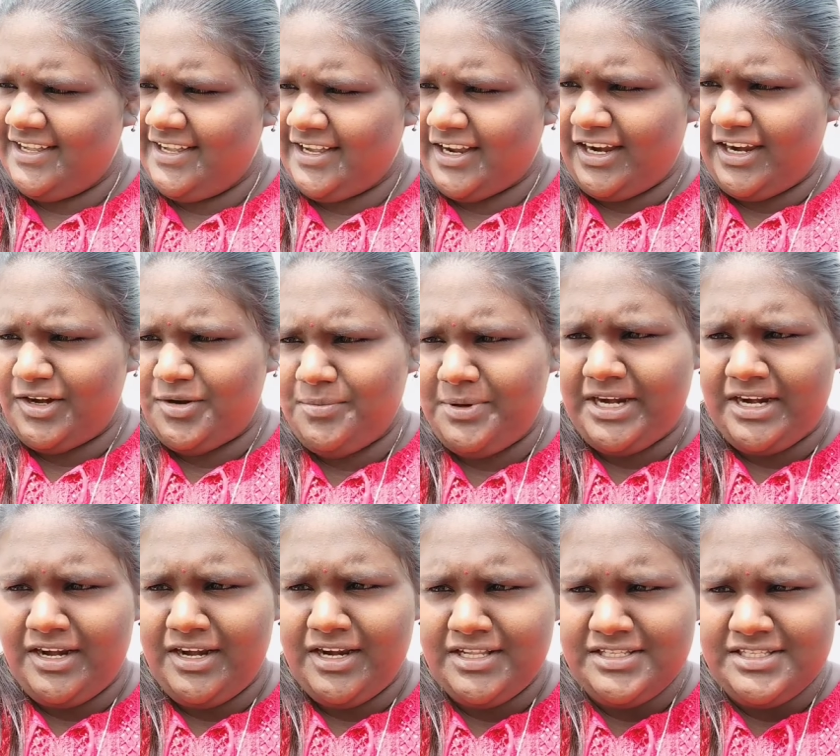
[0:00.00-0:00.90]
கலருமே
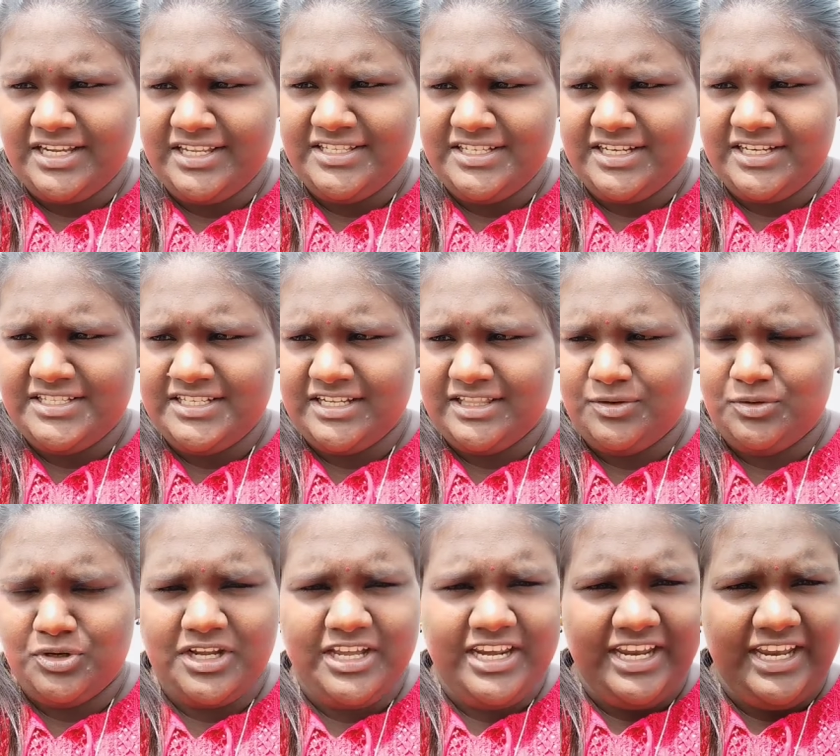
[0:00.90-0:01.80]
நல்லா சேஞ்ச் ஆகிடுச்சு அந்த
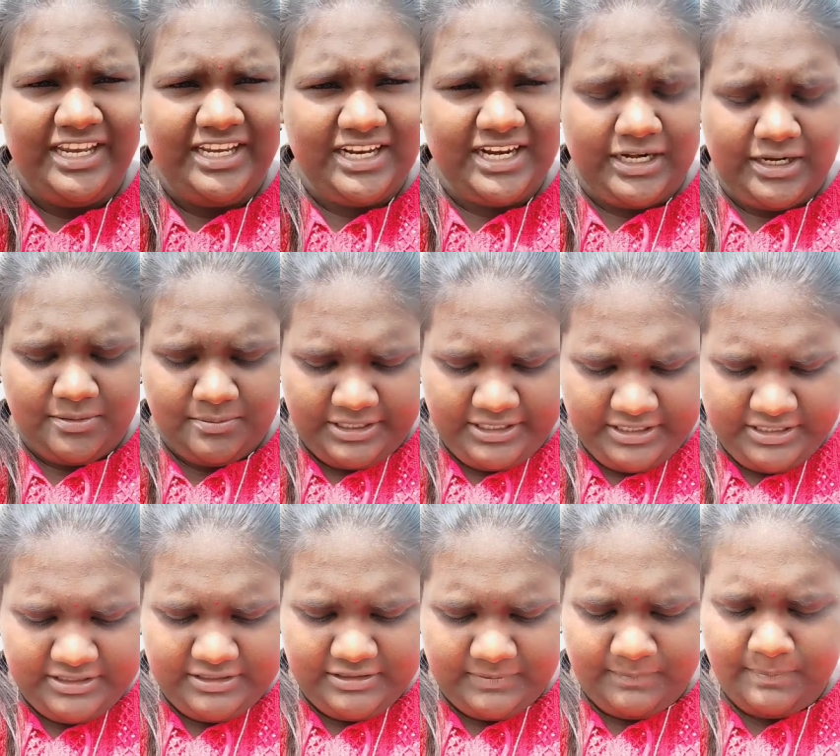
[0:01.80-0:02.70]
ஒரு க்ரீன் கலர் மாதிரி
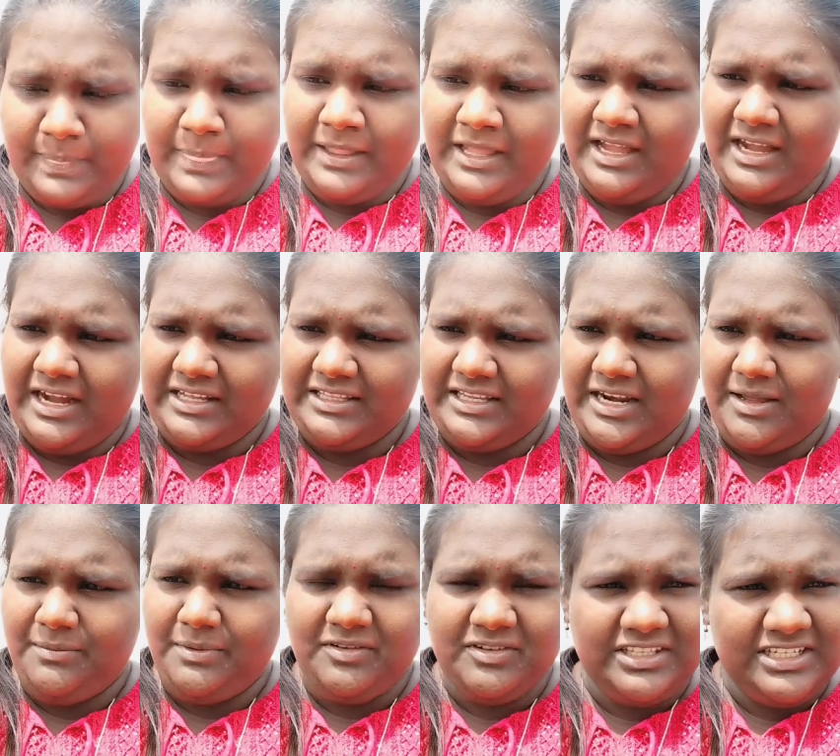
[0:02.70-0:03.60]
இருந்தது அது
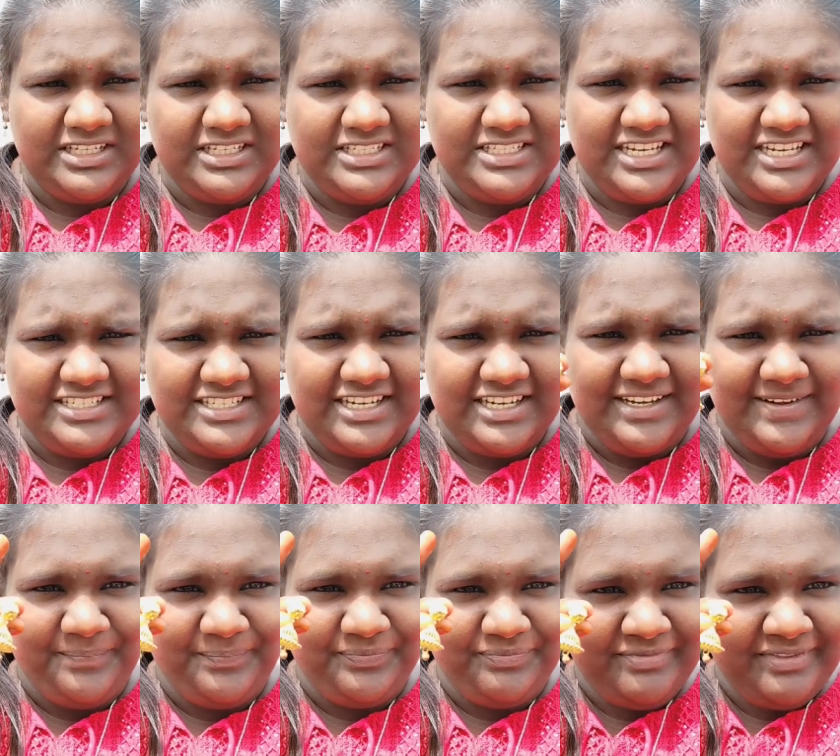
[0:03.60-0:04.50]
எல்லாமே வந்து சேஞ்ச் ஆகி
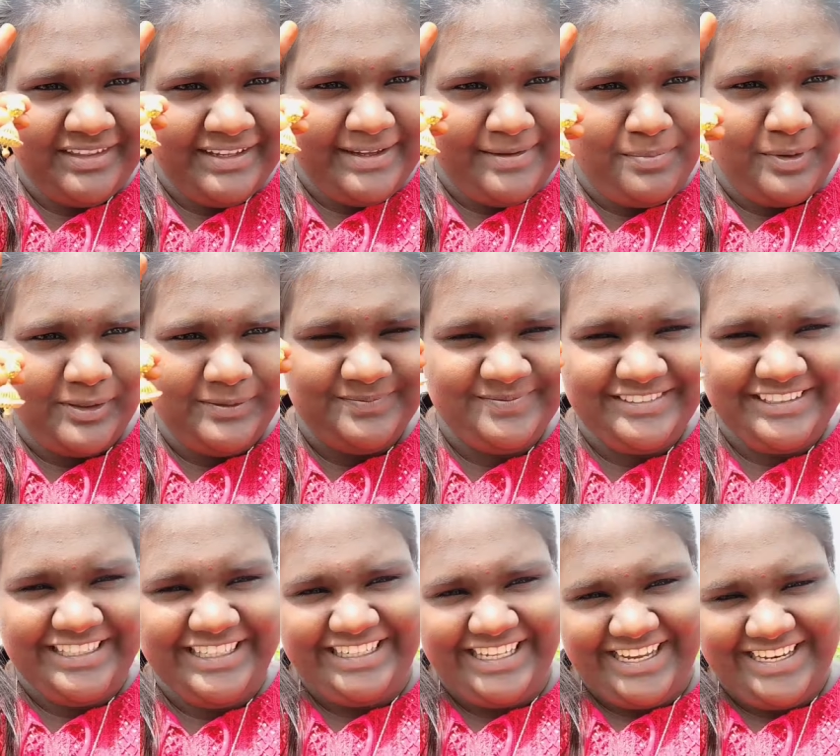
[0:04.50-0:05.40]
இப்போ
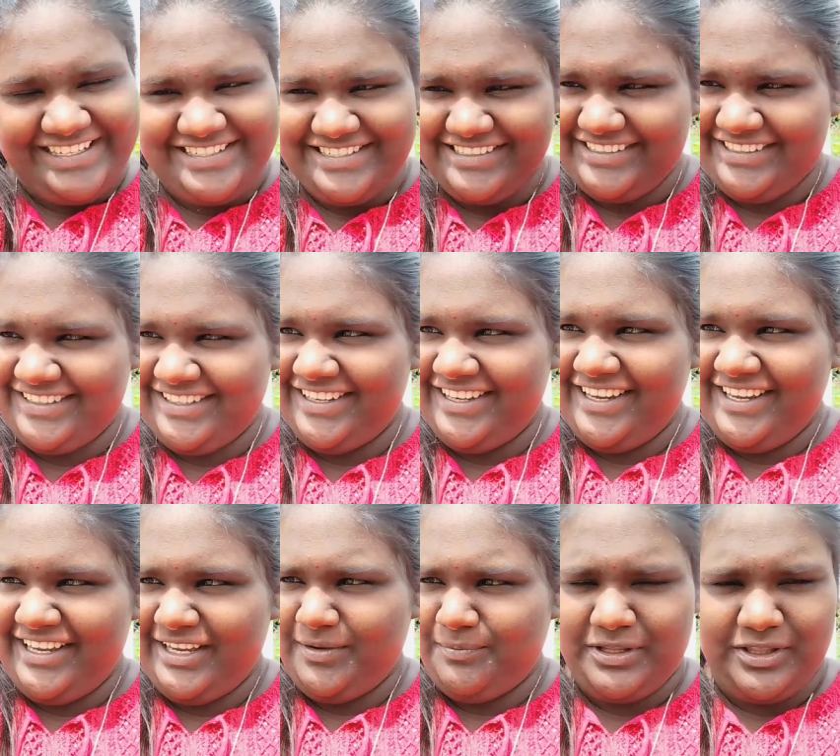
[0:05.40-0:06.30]
நீட் ஆகிடுச்சு
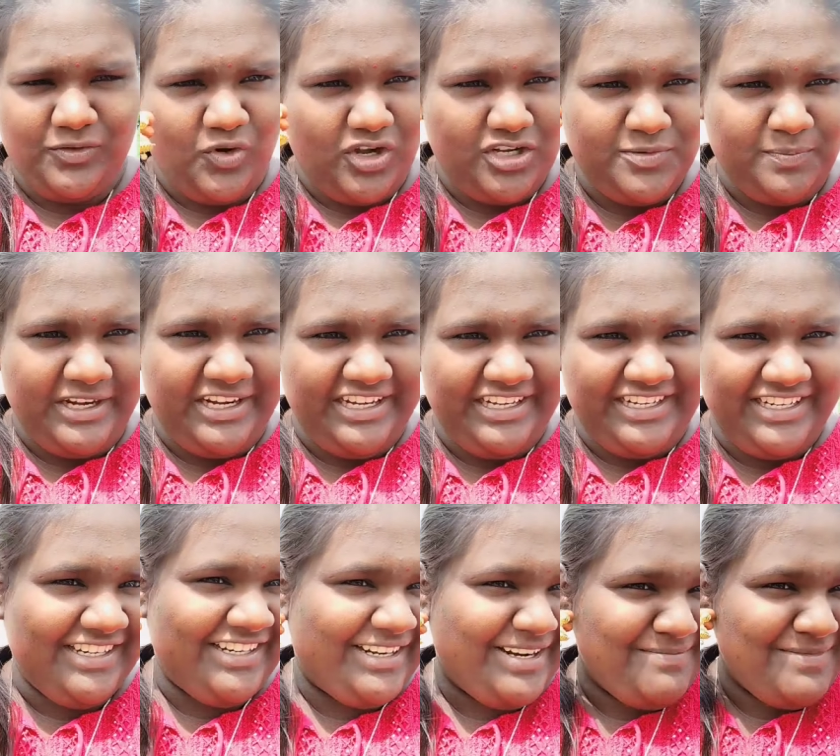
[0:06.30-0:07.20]
இப்போ இதை வாஷ் பண்ணிவிட்டு
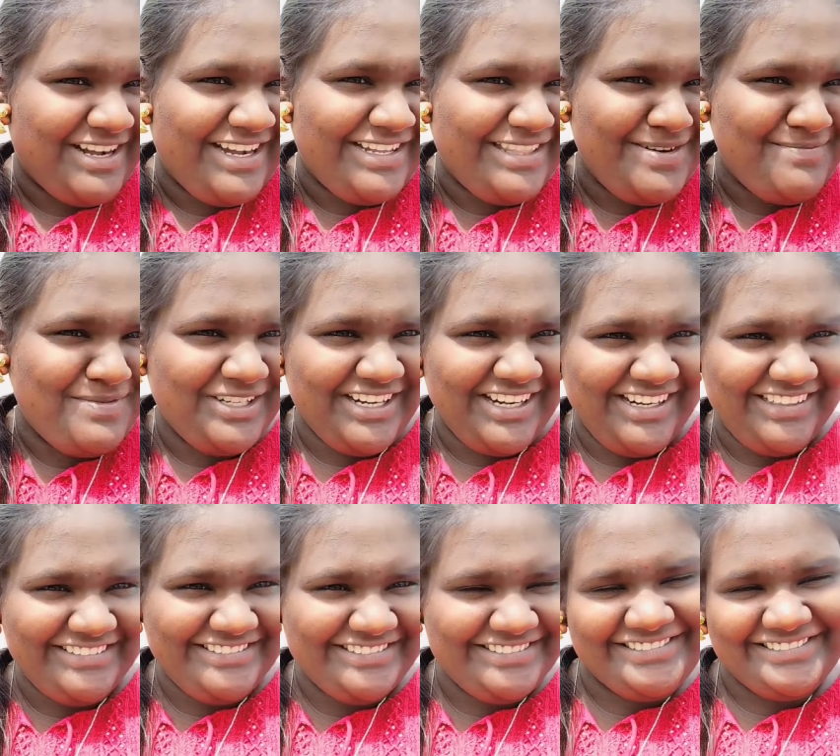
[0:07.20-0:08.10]
நம்ம கதில் போட்டுடலாம்
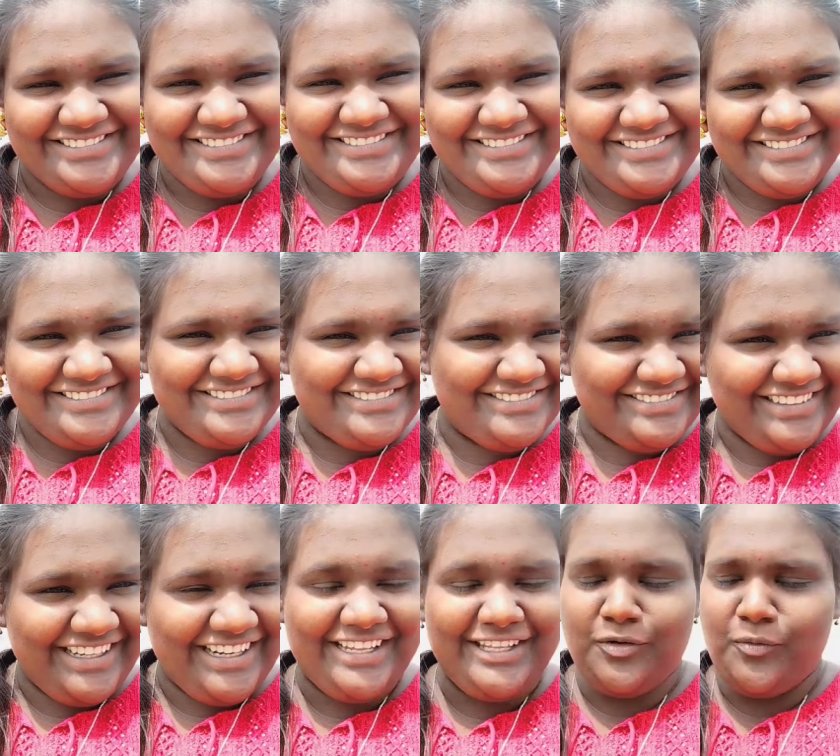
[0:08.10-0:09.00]

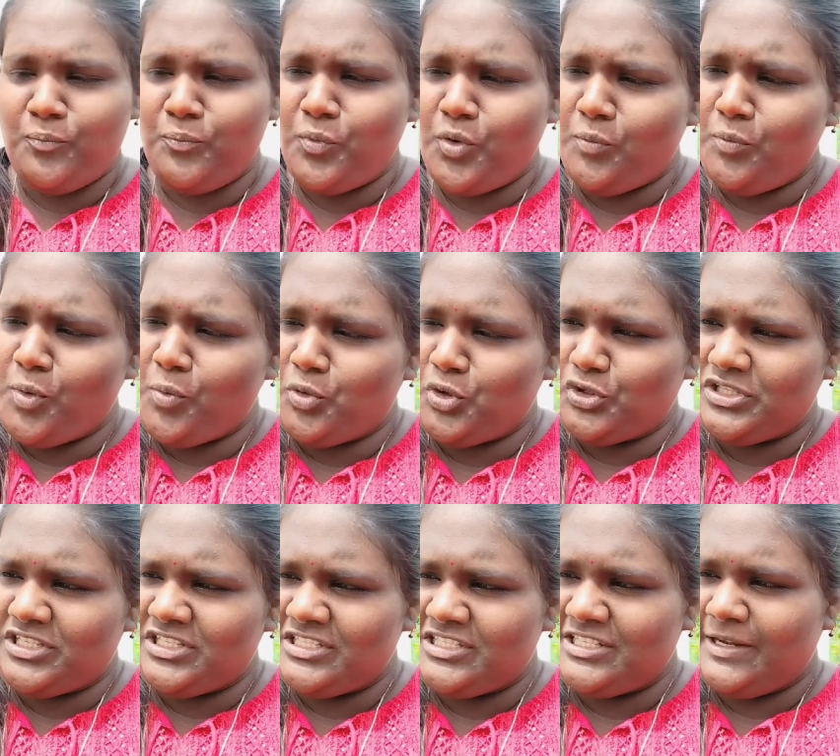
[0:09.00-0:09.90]
எனக்கு இது ரொம்ப ரொம்ப
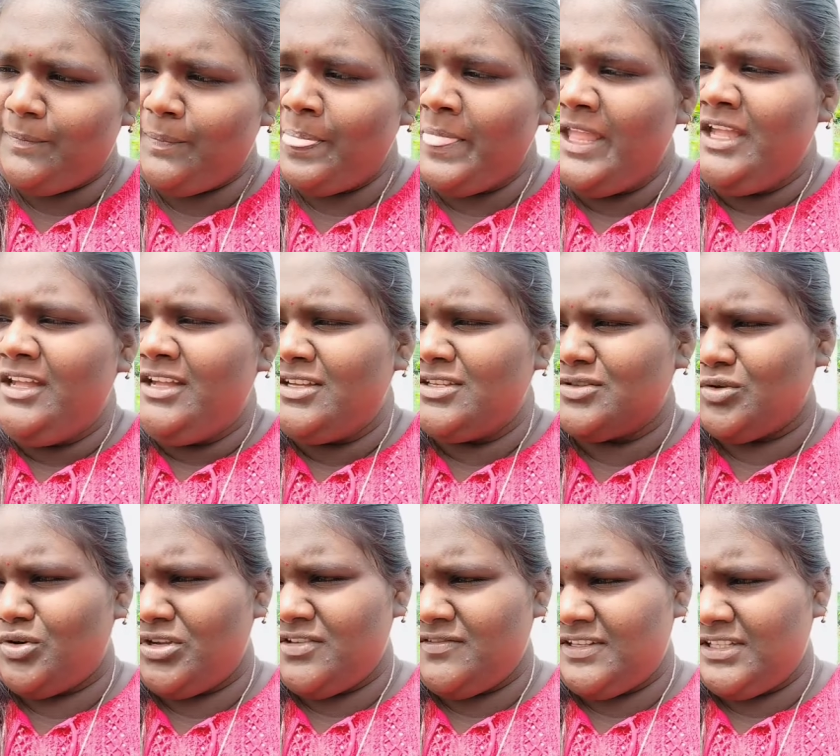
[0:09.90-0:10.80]
பிடிச்சிருந்துச்சி ஸோ
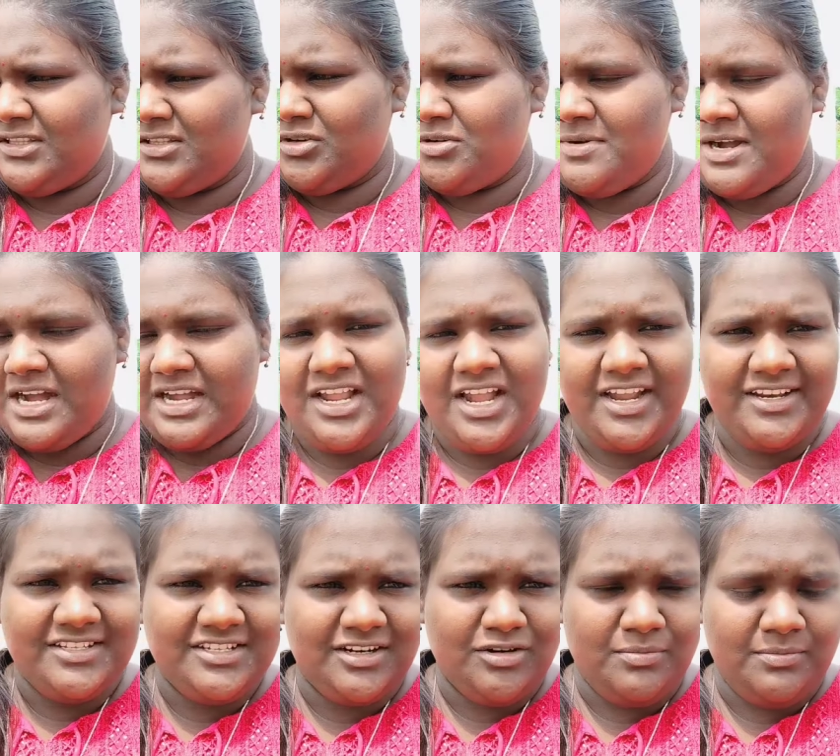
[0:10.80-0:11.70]
இது வந்து ஒரு மாதிரி
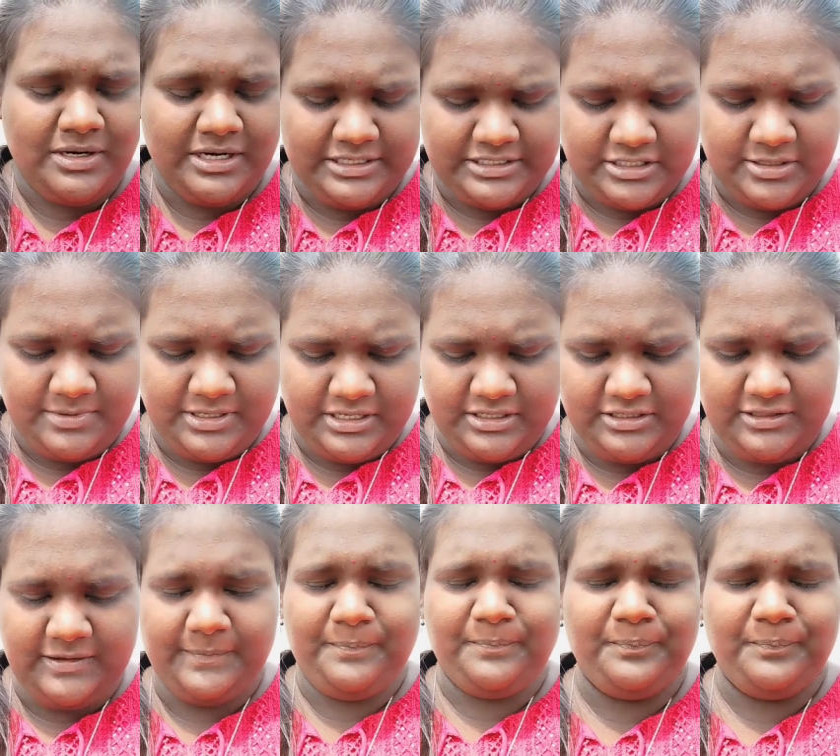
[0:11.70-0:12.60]
ஆயிடுச்சுன்னு ரொம்ப கஷ்டமாக இருந்தது